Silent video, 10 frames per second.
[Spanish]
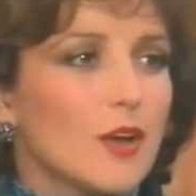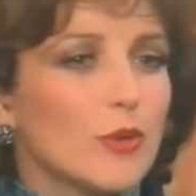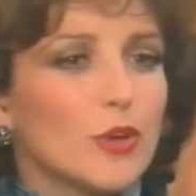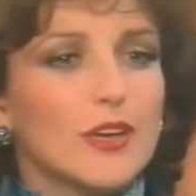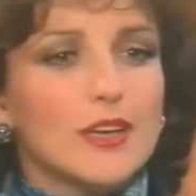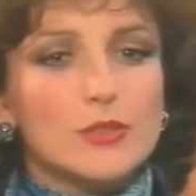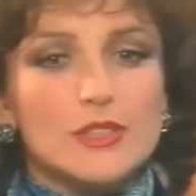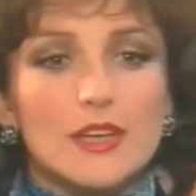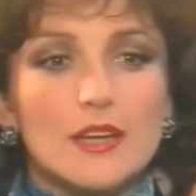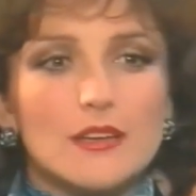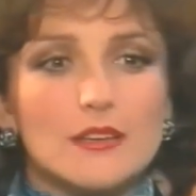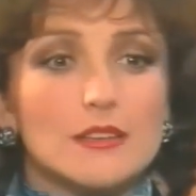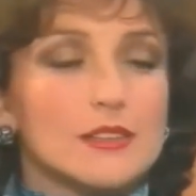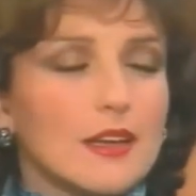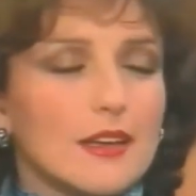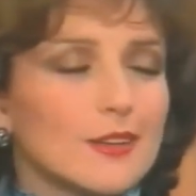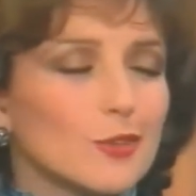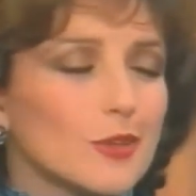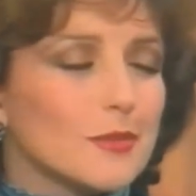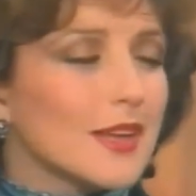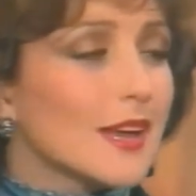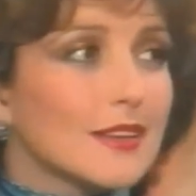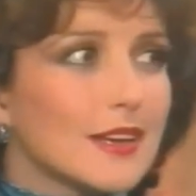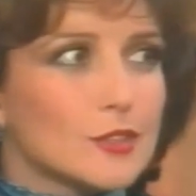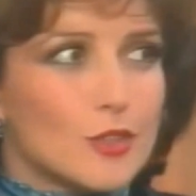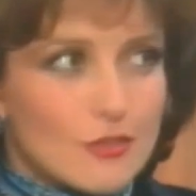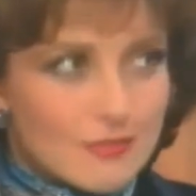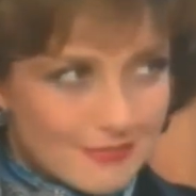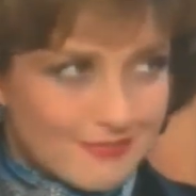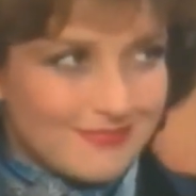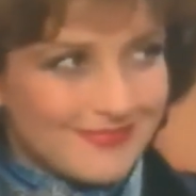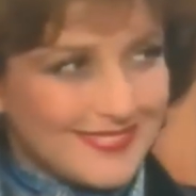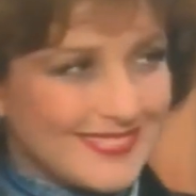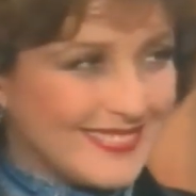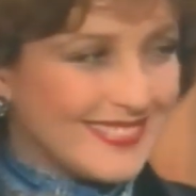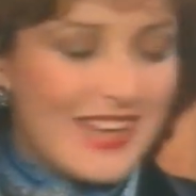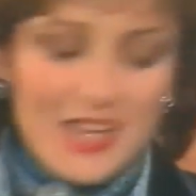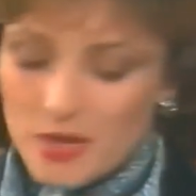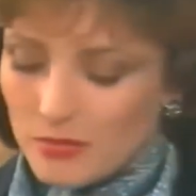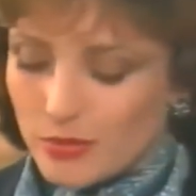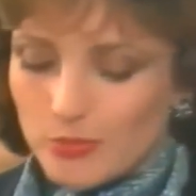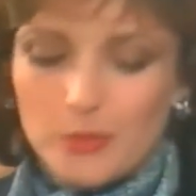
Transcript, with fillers: A lo mejor en eso está el secreto de mi atracción. Mm.